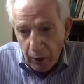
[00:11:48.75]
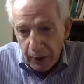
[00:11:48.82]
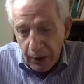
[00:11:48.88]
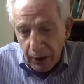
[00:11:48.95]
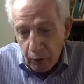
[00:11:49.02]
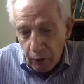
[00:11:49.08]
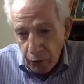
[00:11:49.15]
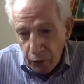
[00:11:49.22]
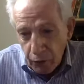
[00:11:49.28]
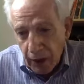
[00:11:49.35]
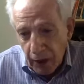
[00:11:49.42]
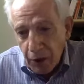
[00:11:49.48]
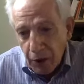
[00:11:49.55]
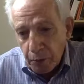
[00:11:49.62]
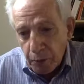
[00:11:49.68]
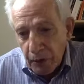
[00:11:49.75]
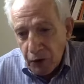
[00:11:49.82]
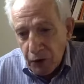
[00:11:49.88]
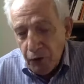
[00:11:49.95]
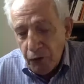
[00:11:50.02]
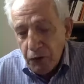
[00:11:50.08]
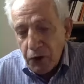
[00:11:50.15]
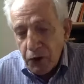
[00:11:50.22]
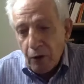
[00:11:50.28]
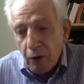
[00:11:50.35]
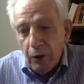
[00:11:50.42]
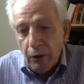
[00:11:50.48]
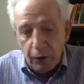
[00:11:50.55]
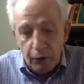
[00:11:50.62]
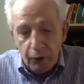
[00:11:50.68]
dei concetti specifici a
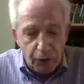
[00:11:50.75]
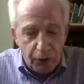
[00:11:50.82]
quello che ci